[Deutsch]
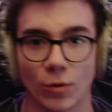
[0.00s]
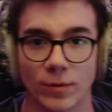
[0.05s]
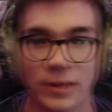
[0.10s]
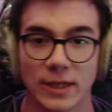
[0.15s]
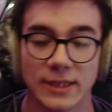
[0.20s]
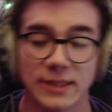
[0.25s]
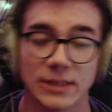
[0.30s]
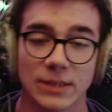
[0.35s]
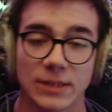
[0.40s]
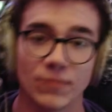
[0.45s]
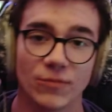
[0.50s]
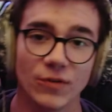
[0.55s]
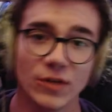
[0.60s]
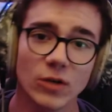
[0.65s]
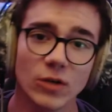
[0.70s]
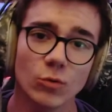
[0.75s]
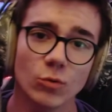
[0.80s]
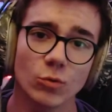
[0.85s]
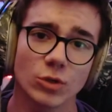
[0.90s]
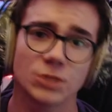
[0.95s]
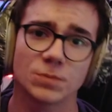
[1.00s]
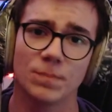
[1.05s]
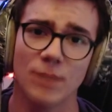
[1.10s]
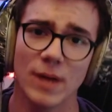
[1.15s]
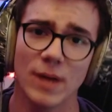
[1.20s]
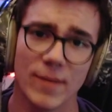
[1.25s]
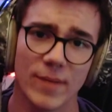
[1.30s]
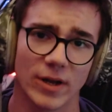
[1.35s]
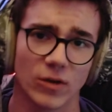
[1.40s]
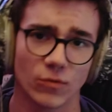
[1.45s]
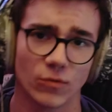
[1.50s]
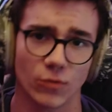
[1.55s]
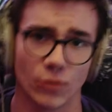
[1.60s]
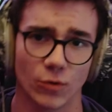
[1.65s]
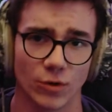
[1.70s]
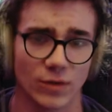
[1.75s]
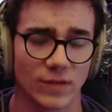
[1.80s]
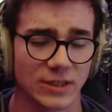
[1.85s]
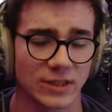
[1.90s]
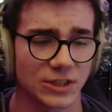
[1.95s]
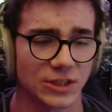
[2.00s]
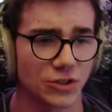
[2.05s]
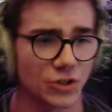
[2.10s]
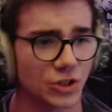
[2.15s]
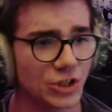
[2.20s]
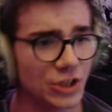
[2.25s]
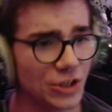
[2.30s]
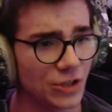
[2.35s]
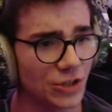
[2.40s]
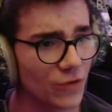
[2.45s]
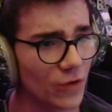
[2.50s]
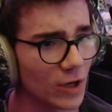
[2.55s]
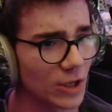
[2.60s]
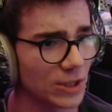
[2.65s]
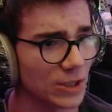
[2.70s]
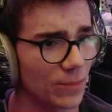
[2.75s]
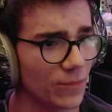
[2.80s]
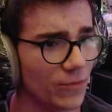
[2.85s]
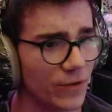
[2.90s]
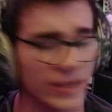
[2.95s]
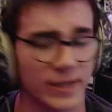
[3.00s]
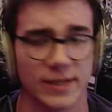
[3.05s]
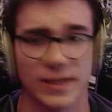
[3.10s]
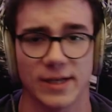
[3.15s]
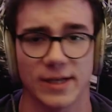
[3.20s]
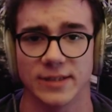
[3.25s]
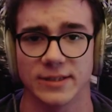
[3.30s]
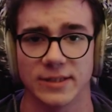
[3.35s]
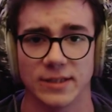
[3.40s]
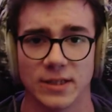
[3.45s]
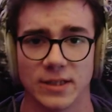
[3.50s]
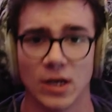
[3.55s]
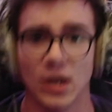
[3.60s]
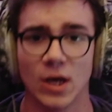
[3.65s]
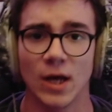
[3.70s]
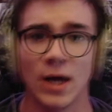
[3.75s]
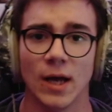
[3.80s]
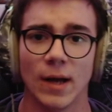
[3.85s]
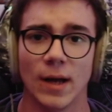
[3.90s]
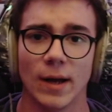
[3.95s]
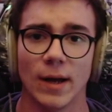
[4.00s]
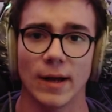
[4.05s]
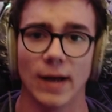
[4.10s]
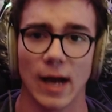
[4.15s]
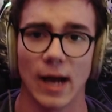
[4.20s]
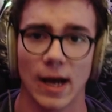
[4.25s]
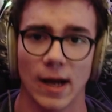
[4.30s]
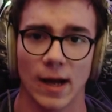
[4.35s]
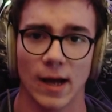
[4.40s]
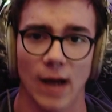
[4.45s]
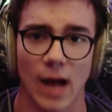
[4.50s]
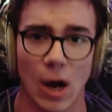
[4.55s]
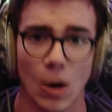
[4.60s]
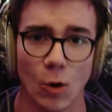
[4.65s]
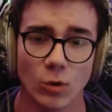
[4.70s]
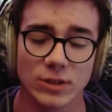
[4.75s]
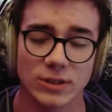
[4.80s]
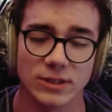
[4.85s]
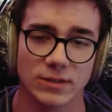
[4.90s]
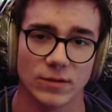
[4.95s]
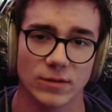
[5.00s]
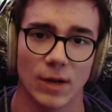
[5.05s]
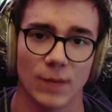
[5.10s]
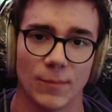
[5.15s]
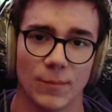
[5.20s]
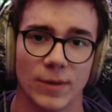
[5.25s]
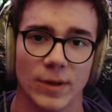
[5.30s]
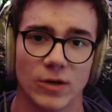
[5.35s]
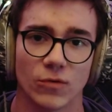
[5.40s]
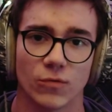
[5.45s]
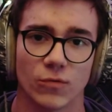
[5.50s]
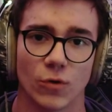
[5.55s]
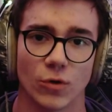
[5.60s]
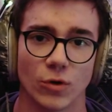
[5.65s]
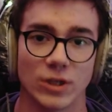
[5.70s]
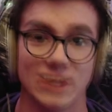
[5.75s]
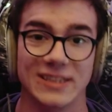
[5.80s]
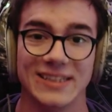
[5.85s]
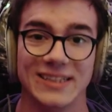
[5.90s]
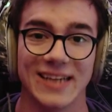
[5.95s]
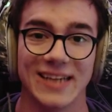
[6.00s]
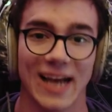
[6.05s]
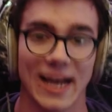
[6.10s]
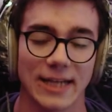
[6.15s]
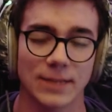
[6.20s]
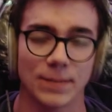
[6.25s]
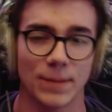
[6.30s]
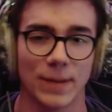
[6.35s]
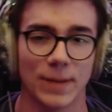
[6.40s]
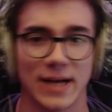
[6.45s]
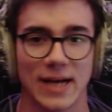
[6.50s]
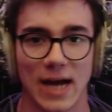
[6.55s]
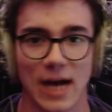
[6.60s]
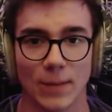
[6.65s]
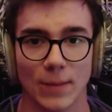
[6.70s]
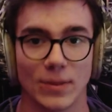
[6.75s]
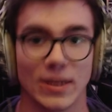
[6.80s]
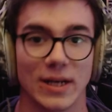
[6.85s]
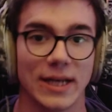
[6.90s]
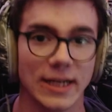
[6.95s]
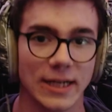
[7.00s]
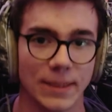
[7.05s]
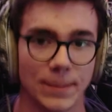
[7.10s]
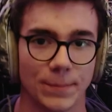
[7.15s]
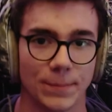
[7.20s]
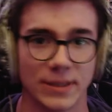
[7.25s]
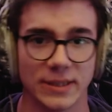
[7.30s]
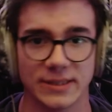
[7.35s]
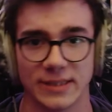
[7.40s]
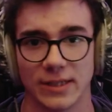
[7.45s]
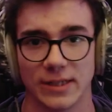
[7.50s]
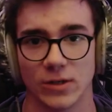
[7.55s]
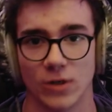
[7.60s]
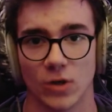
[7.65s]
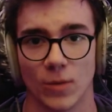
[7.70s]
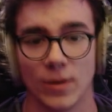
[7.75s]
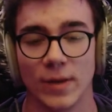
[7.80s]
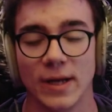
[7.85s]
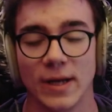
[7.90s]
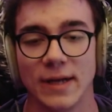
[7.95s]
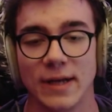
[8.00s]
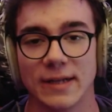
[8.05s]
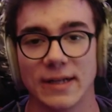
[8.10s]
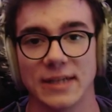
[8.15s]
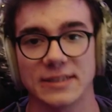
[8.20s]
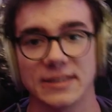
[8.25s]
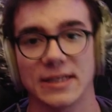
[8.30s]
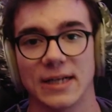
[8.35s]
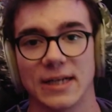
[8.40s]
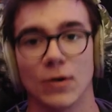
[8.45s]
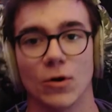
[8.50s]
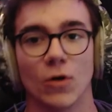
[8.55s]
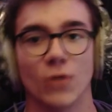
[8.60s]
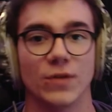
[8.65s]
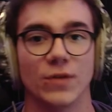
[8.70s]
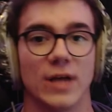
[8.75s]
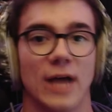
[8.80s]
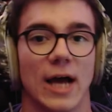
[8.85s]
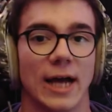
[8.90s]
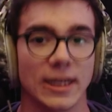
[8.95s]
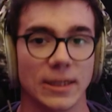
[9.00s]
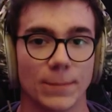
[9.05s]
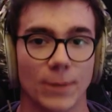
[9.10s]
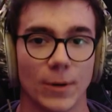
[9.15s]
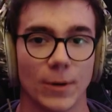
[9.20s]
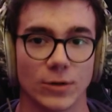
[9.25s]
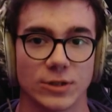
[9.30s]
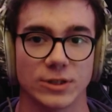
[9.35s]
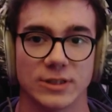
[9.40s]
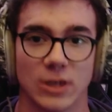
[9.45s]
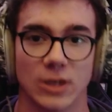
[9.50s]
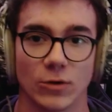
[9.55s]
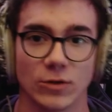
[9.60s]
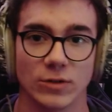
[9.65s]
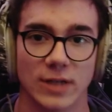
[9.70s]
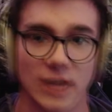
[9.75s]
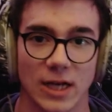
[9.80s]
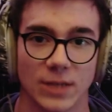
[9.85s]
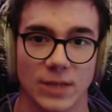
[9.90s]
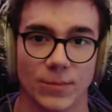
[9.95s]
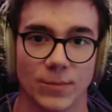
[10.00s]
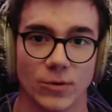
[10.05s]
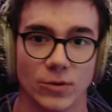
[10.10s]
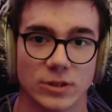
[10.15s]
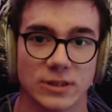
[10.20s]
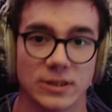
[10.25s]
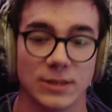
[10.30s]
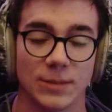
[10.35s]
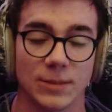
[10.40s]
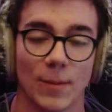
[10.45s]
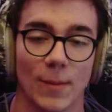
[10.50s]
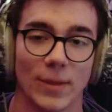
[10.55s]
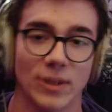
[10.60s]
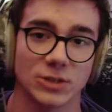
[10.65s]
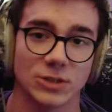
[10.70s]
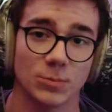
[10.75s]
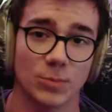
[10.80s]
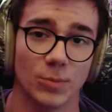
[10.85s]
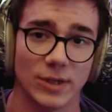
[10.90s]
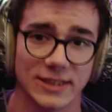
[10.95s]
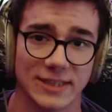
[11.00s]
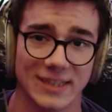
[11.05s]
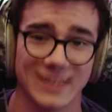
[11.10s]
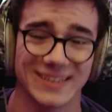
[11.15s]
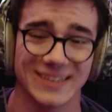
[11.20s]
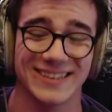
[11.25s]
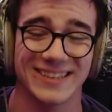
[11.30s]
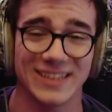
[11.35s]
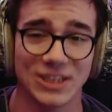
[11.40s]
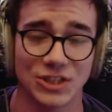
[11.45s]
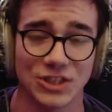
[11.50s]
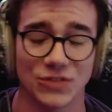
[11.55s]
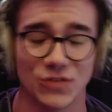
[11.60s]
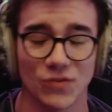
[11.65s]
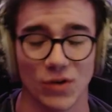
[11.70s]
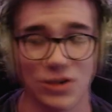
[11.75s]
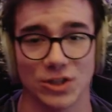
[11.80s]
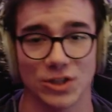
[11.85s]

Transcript: Es gibt viele USB-Mikrofone. Was ich euch nicht wirklich empfehlen kann, sind äh, AUX-Mikrofone, die direkt per Kabel in den PC kommen, da sie dann oft die eingebaute Soundkarte benutzen, die bei manchen PCs nicht wirklich